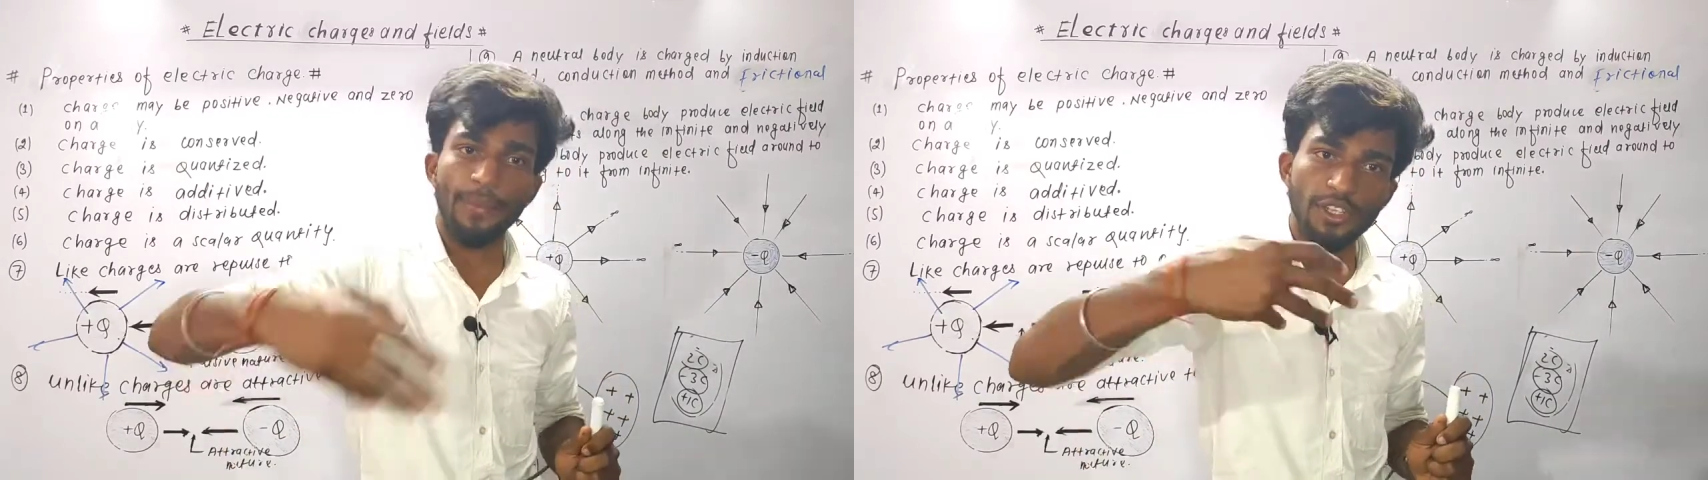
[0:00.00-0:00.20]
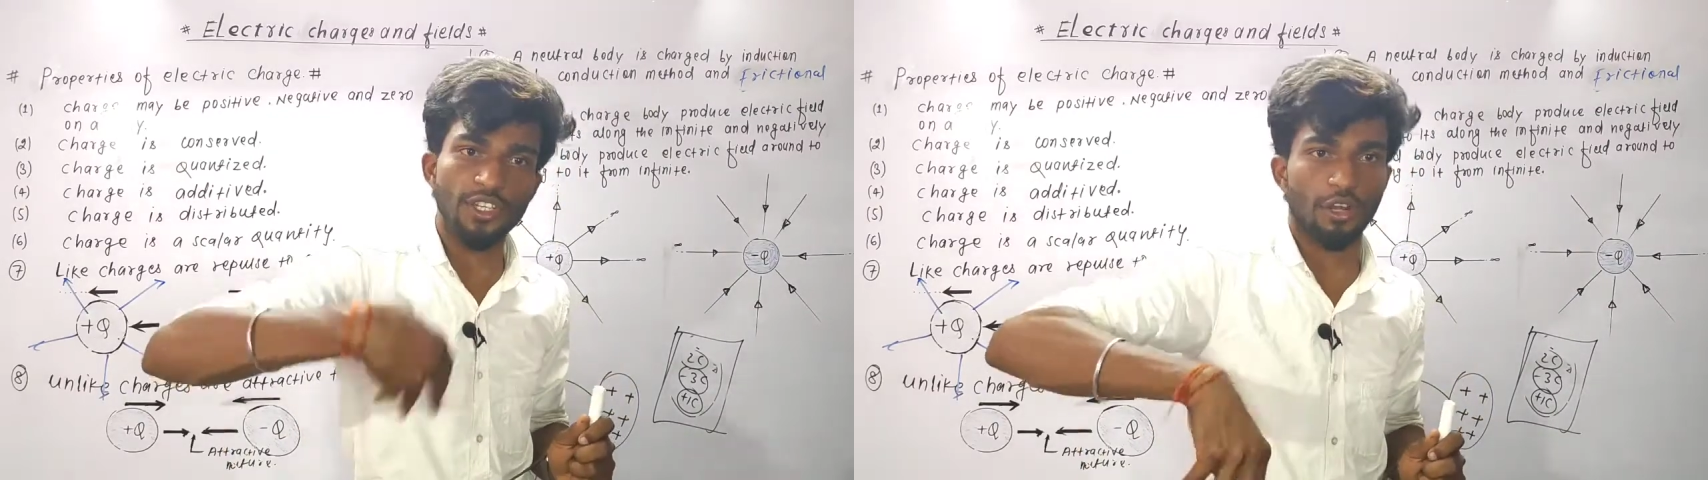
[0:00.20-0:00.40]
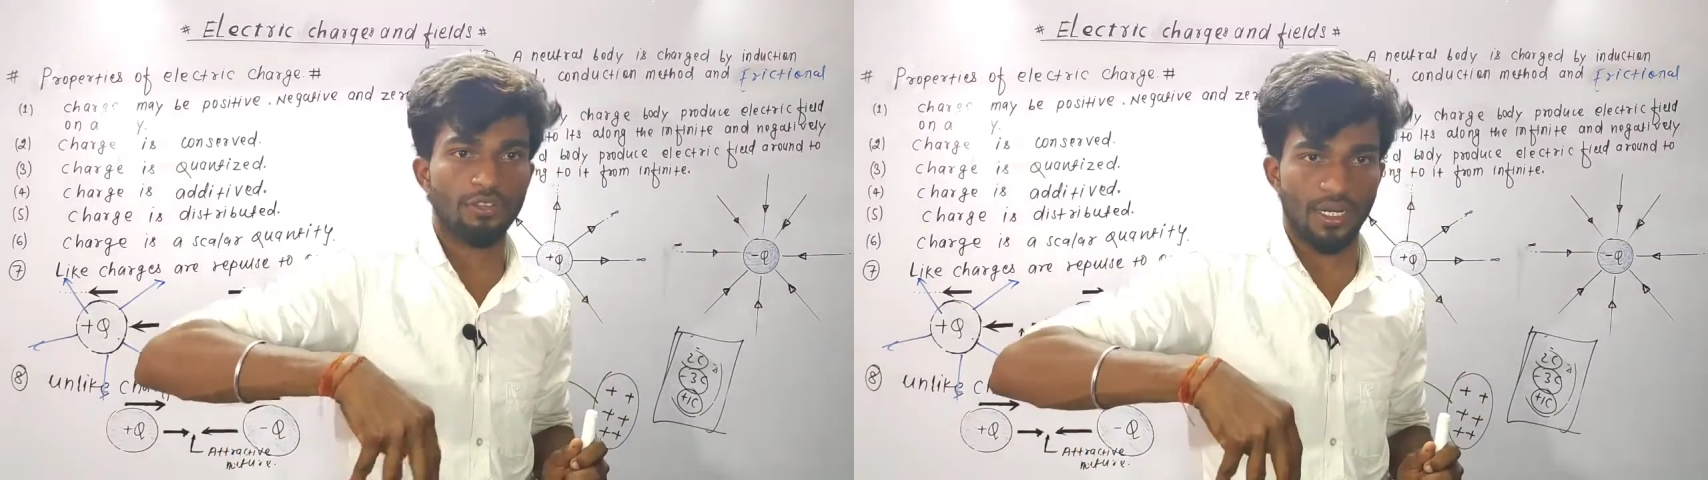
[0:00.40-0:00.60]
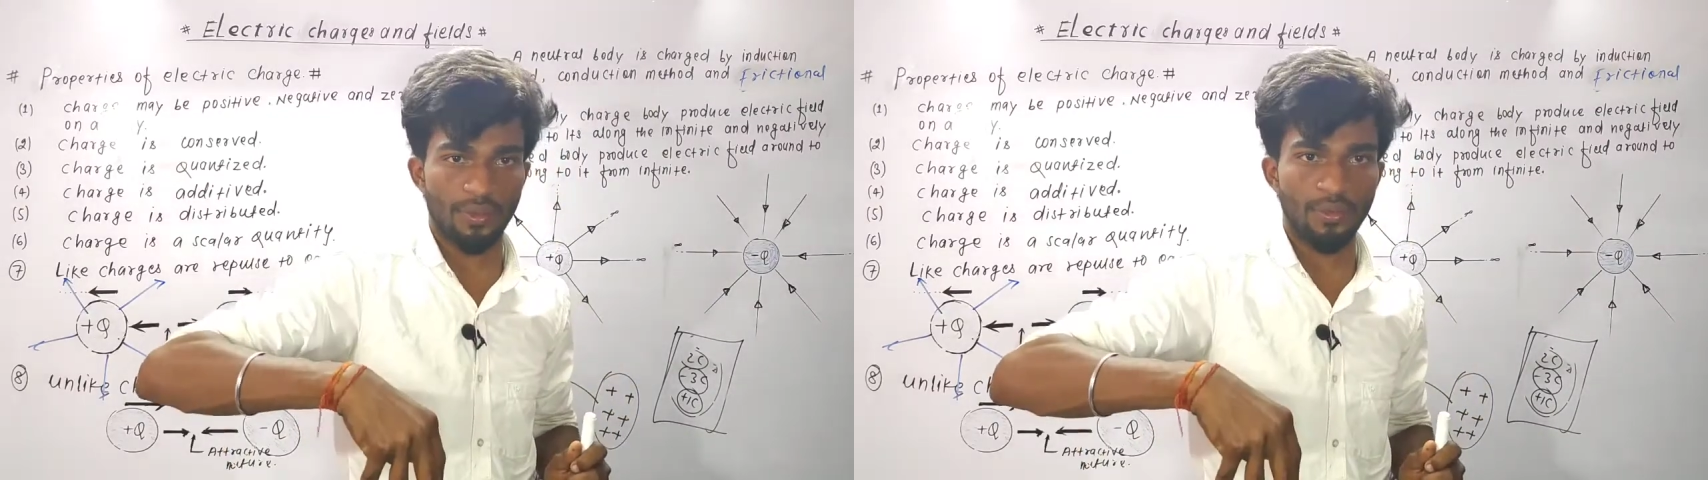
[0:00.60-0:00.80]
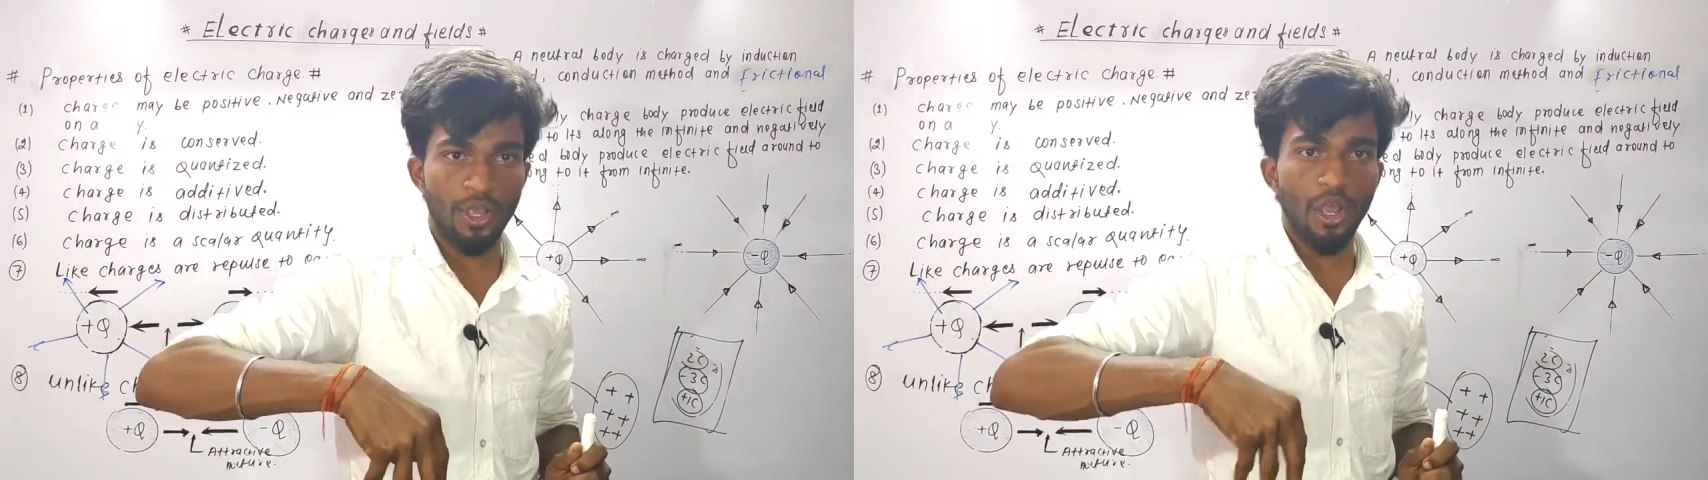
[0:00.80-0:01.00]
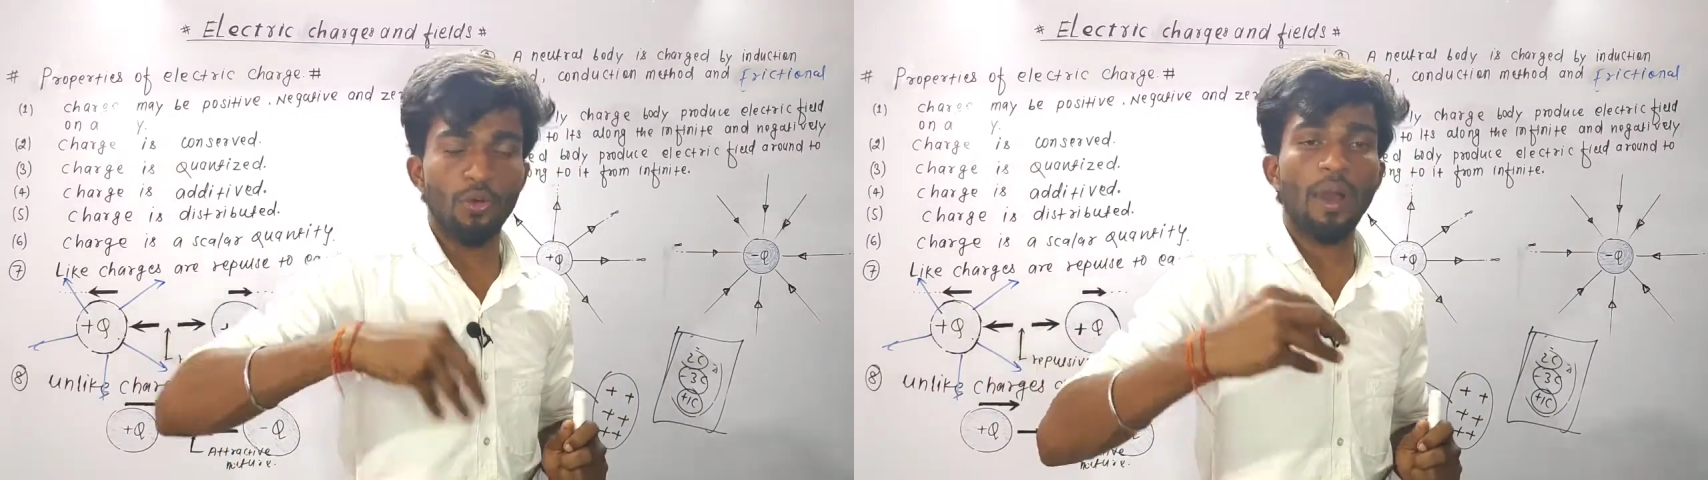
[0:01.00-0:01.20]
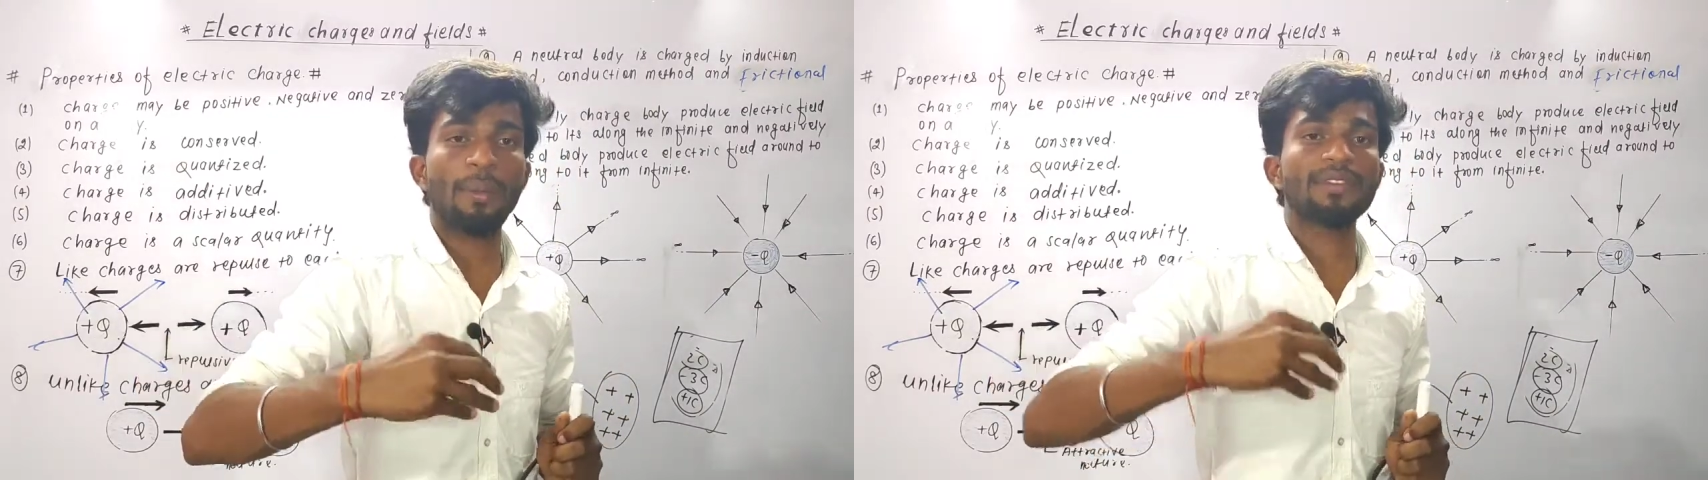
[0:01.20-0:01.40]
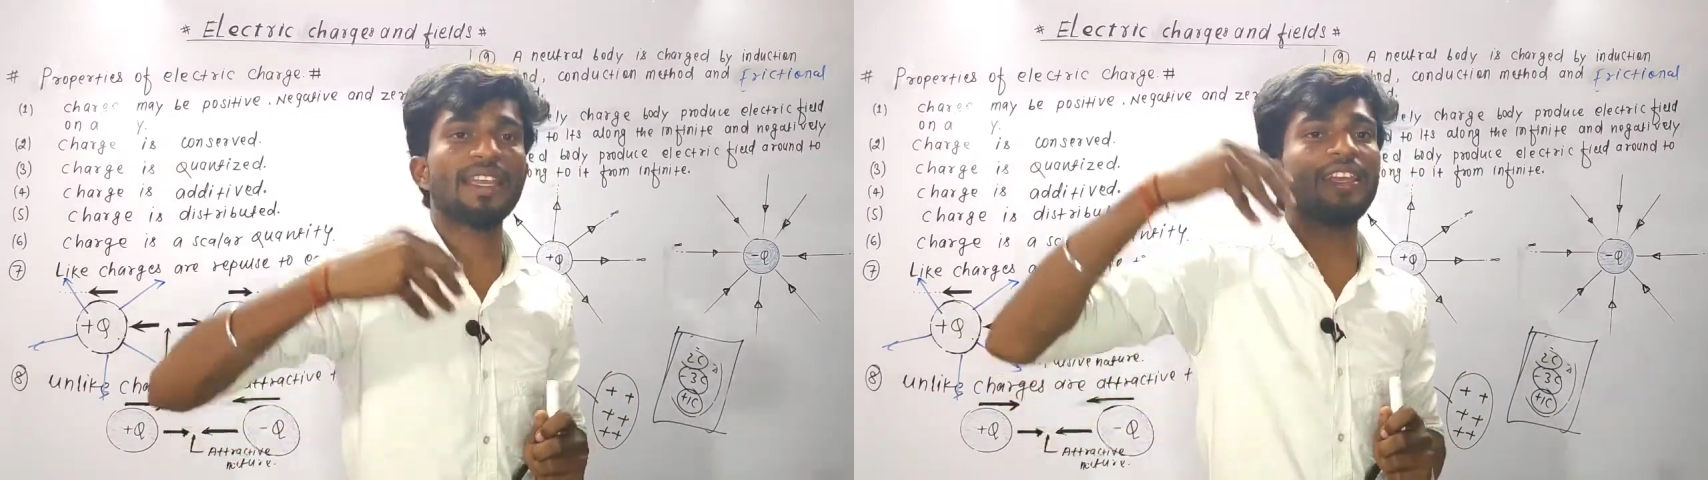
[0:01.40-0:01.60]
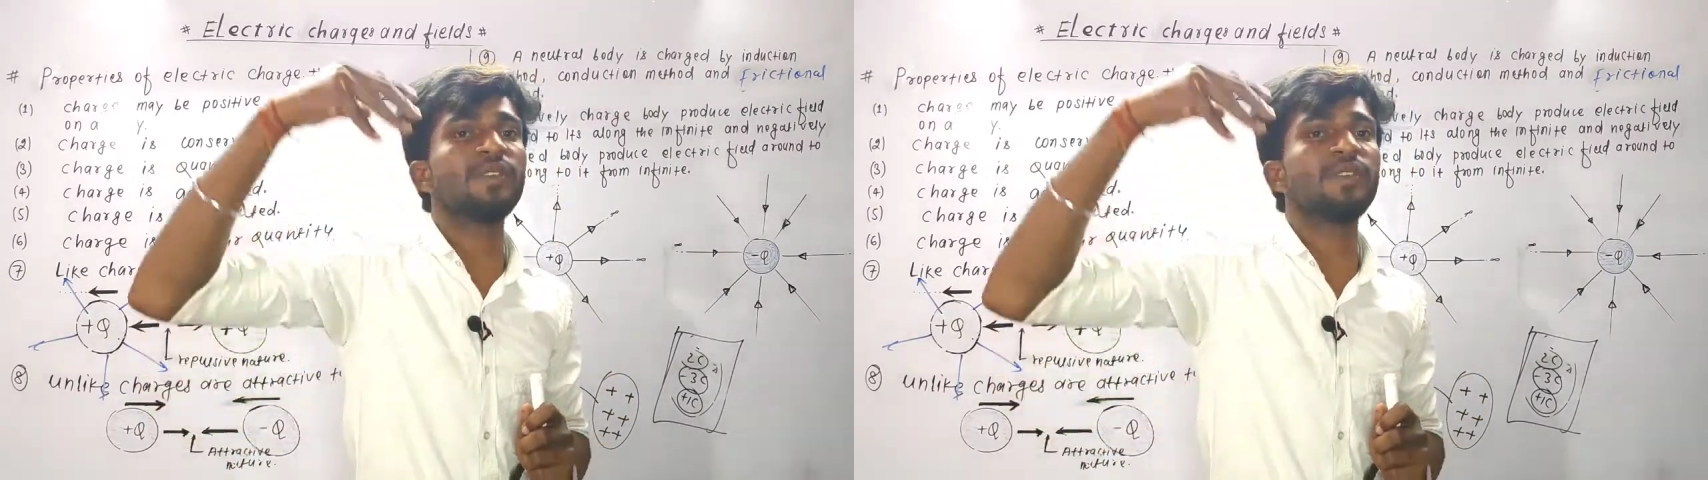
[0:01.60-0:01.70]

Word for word: अपने चारों तरफ वो हमेशा